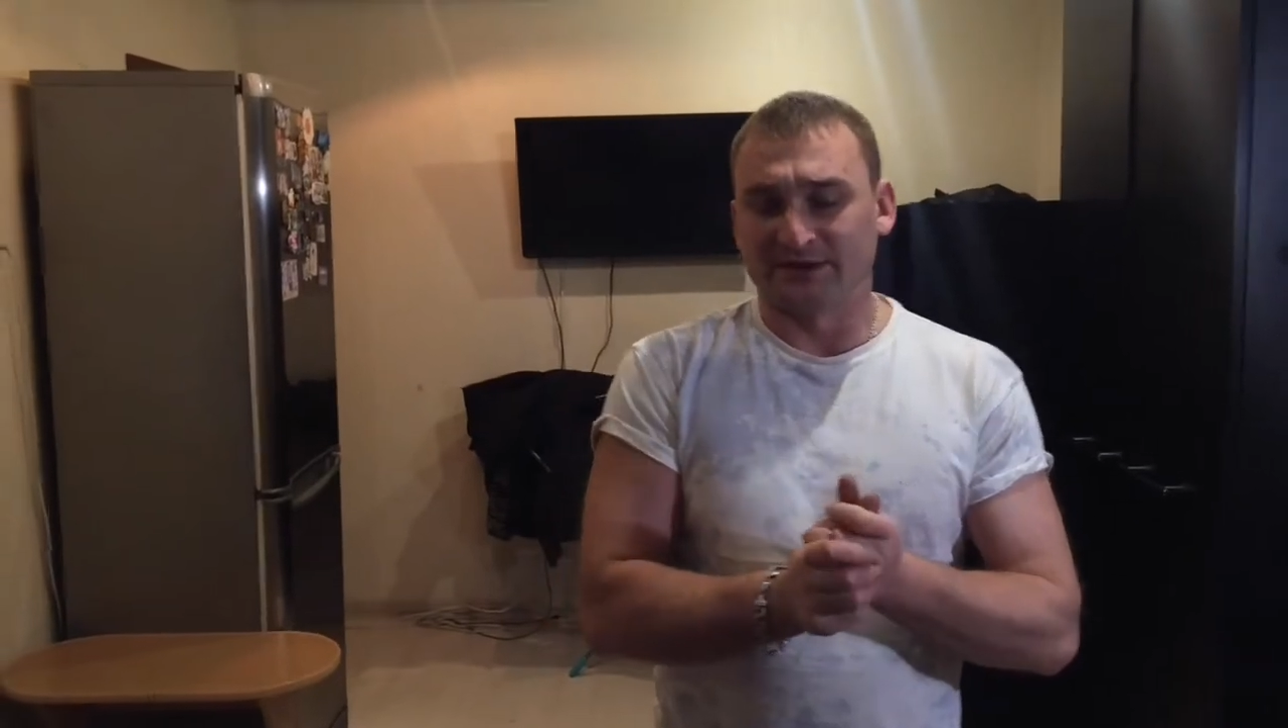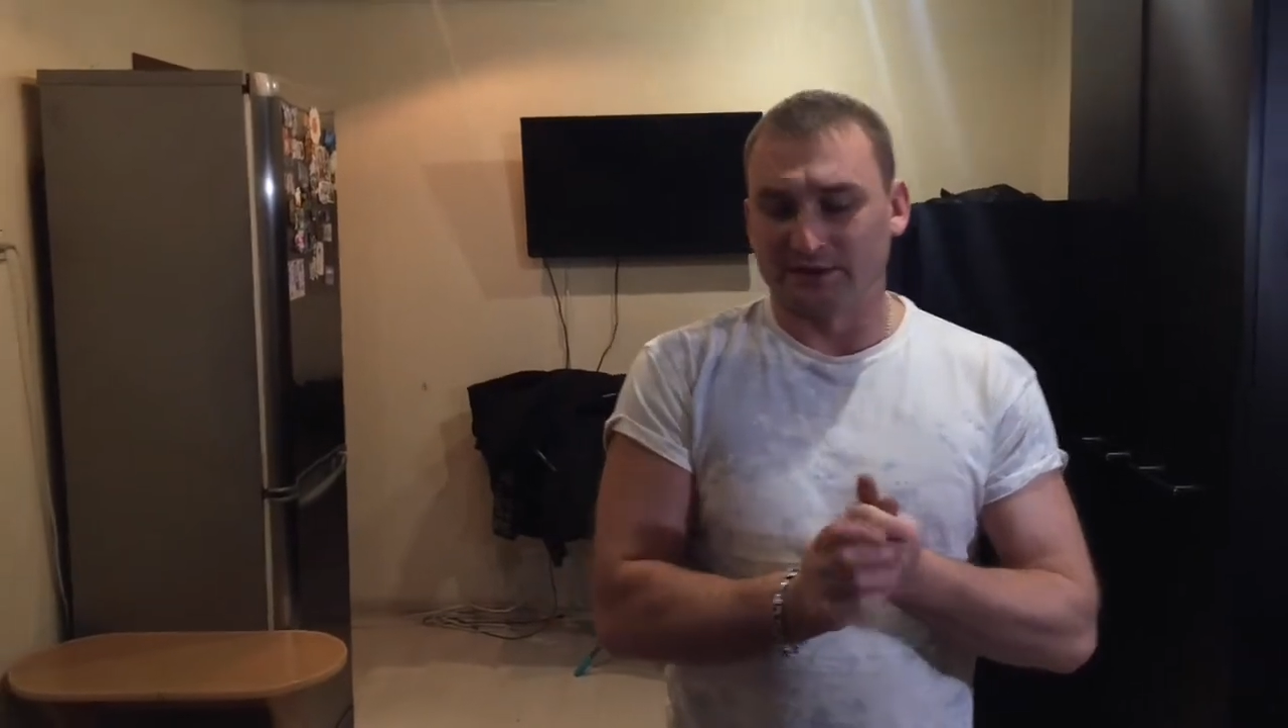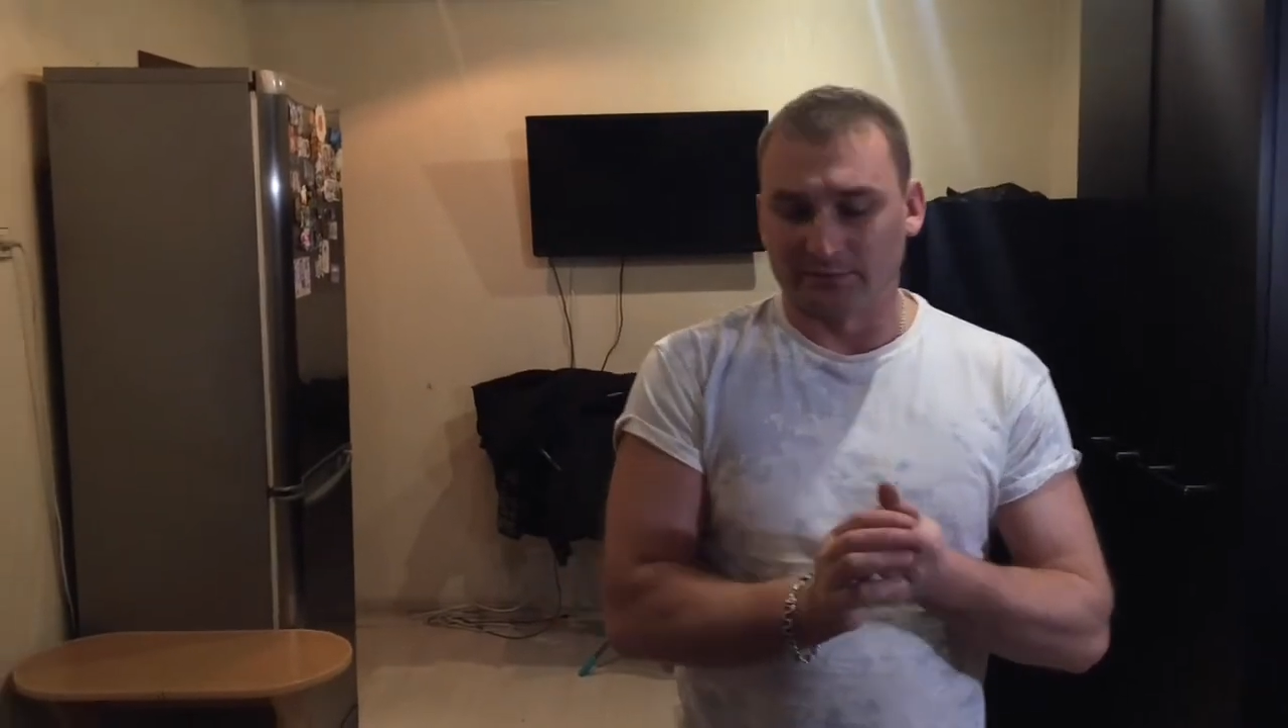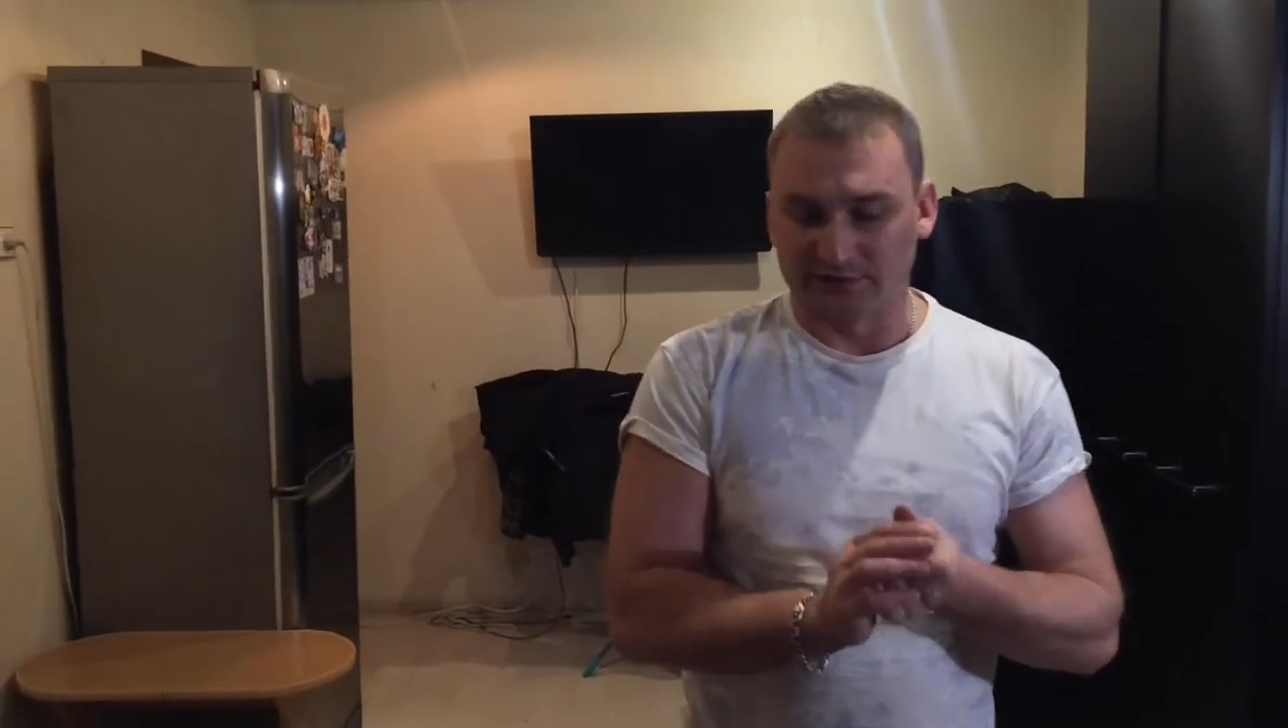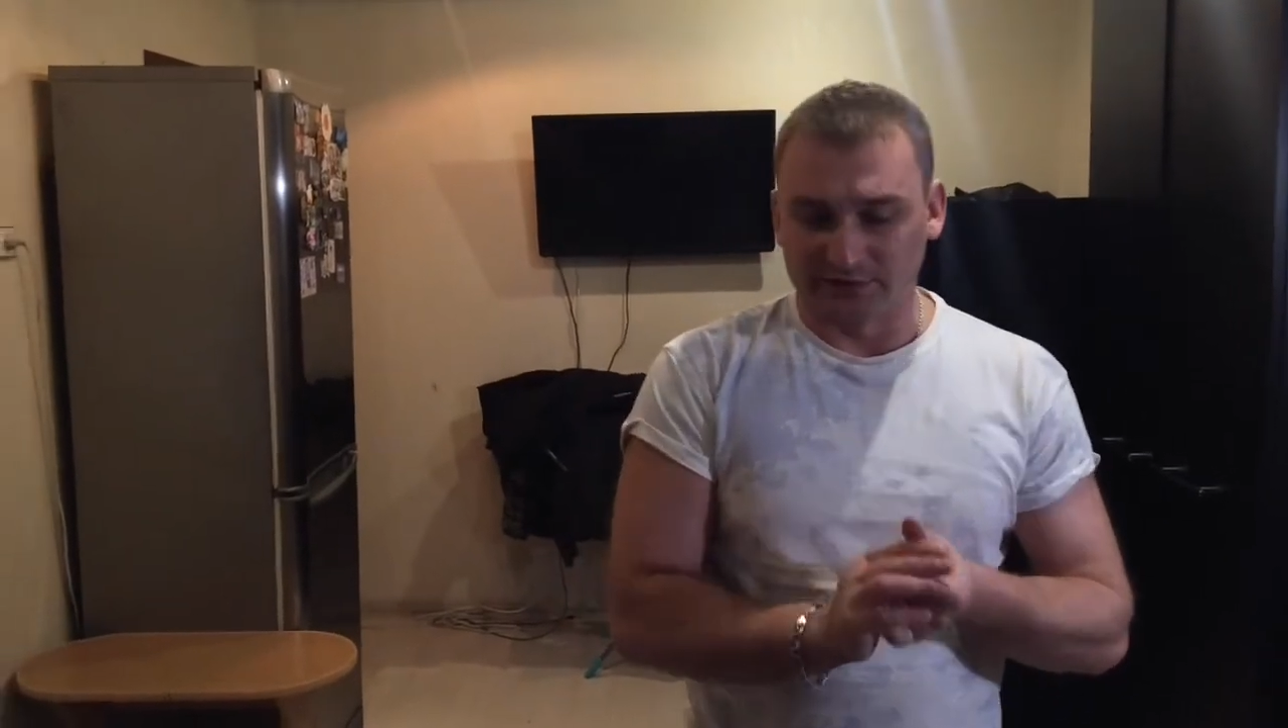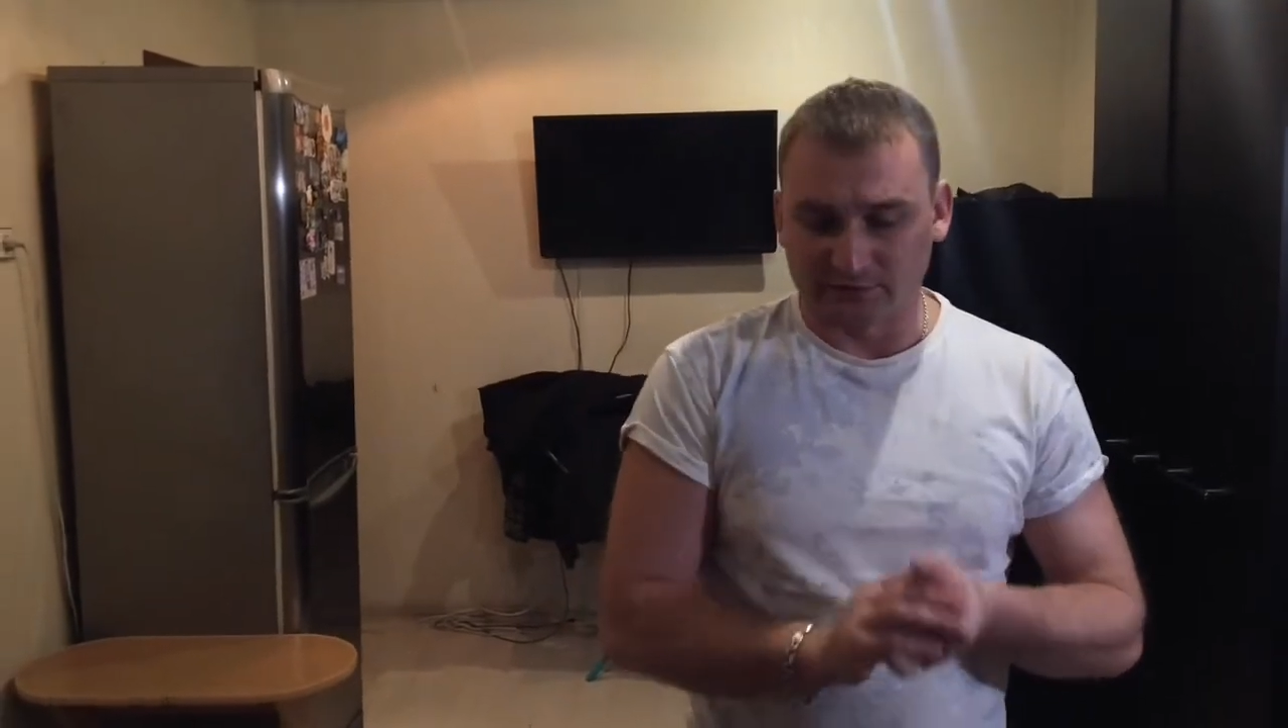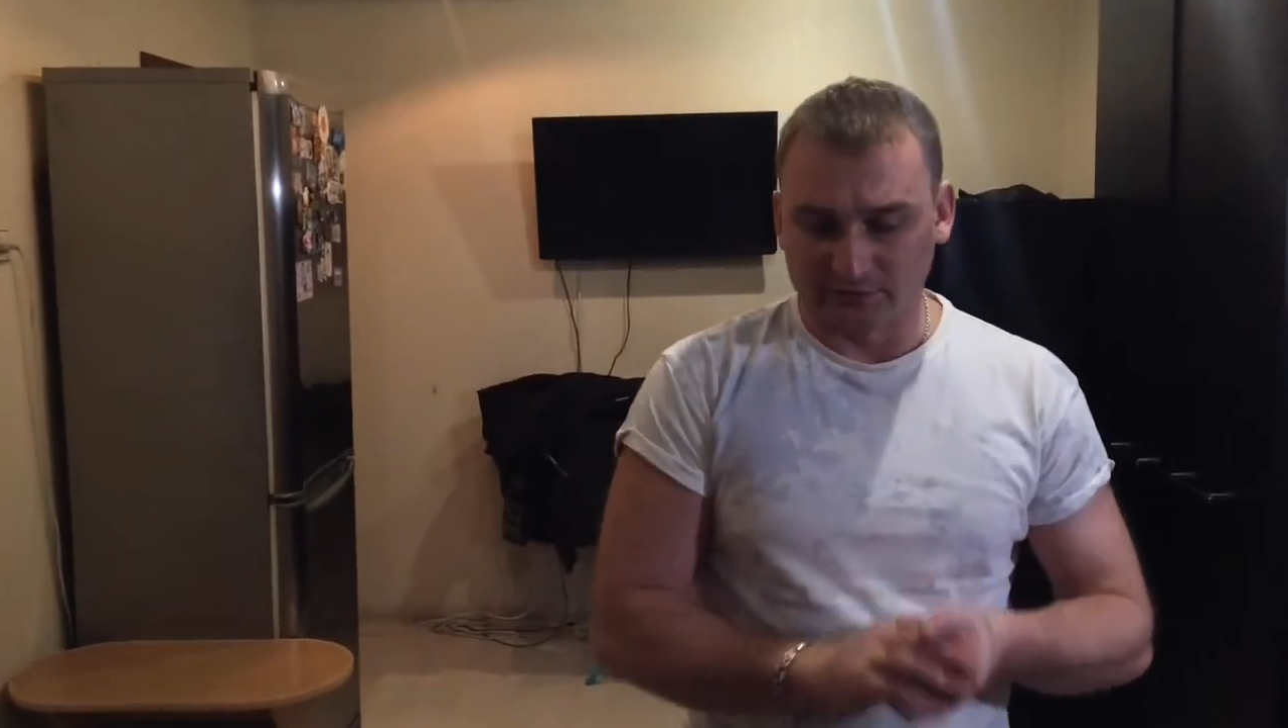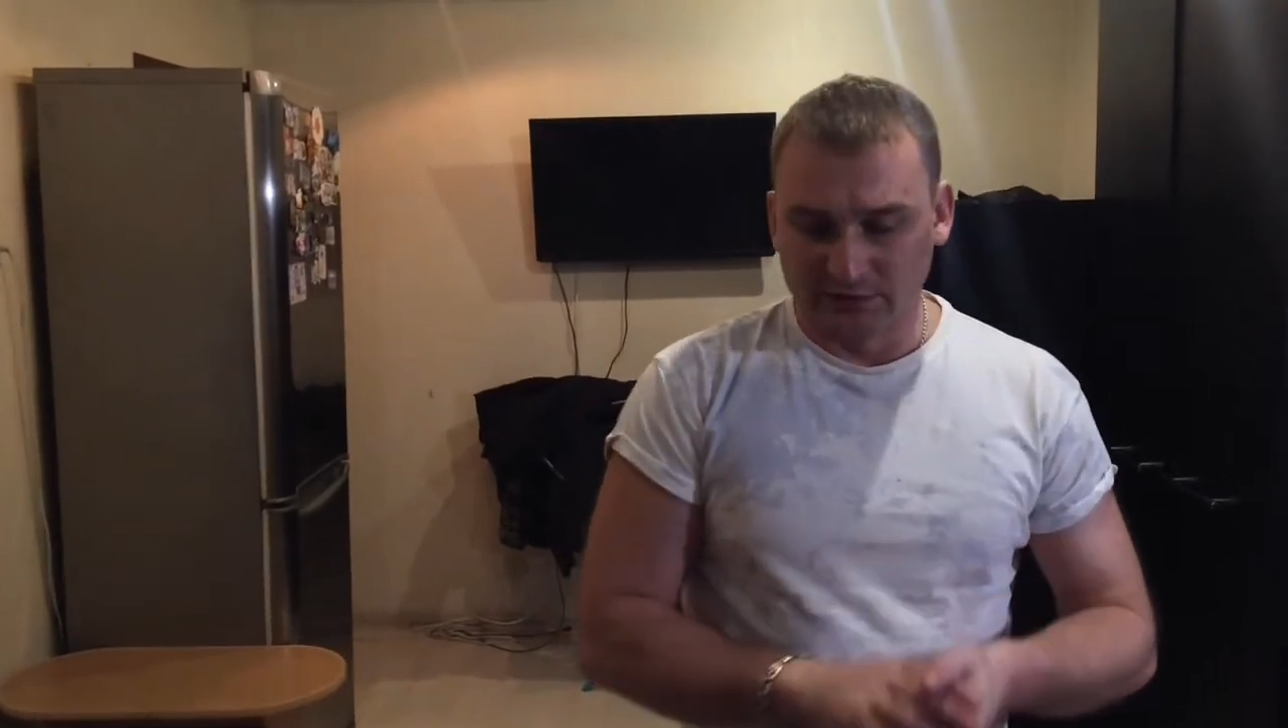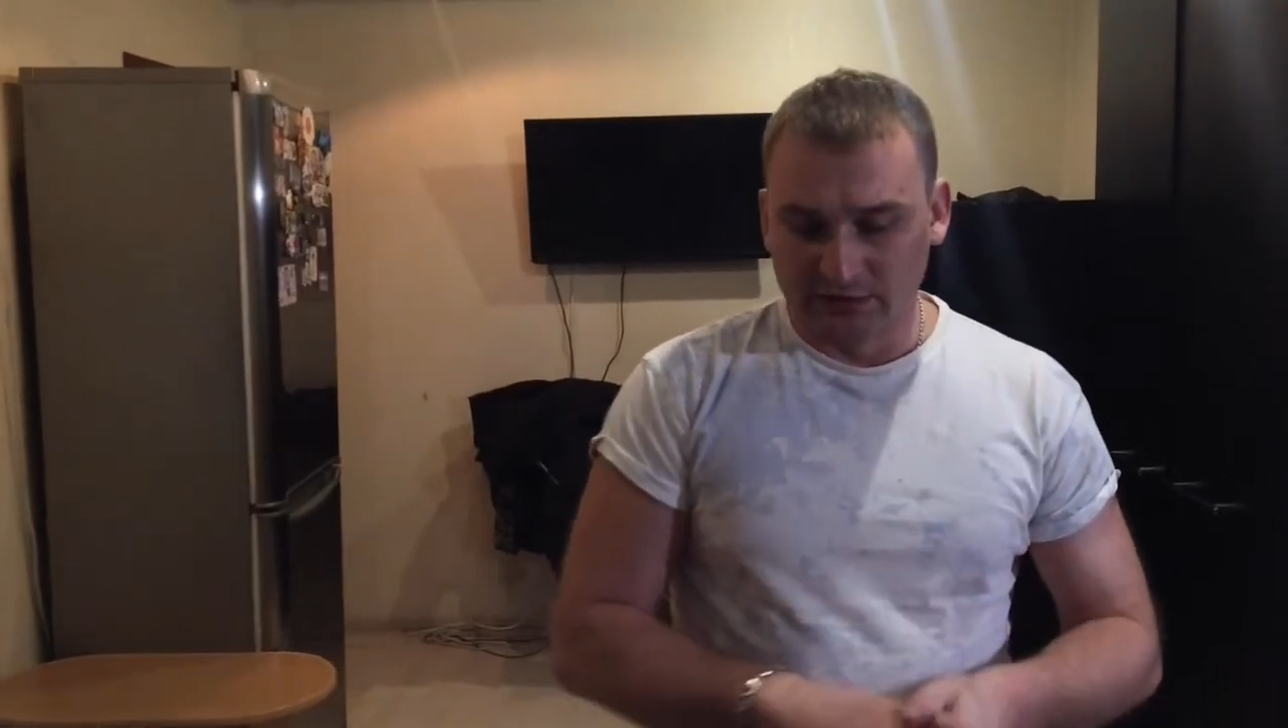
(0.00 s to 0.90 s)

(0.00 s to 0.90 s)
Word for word: 7 литров.